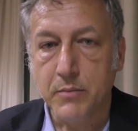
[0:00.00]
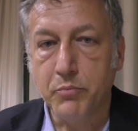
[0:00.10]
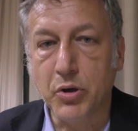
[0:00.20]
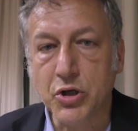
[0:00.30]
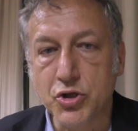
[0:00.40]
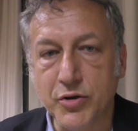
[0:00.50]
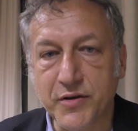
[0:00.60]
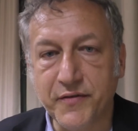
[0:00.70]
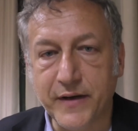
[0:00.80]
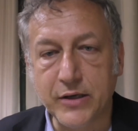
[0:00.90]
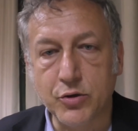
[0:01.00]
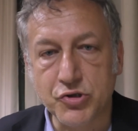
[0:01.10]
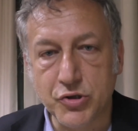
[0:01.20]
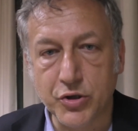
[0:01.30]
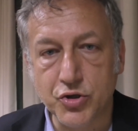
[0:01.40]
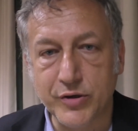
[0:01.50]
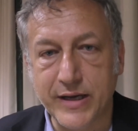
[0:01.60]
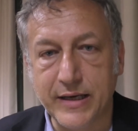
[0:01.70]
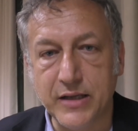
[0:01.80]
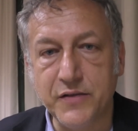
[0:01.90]
Pochi giorni fa in Consiglio
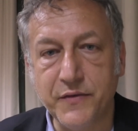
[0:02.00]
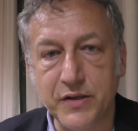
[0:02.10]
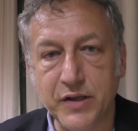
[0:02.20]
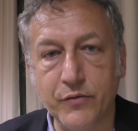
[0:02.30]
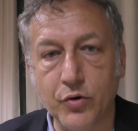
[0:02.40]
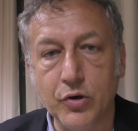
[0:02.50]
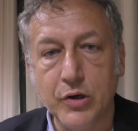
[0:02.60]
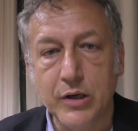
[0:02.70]
regionale difendevo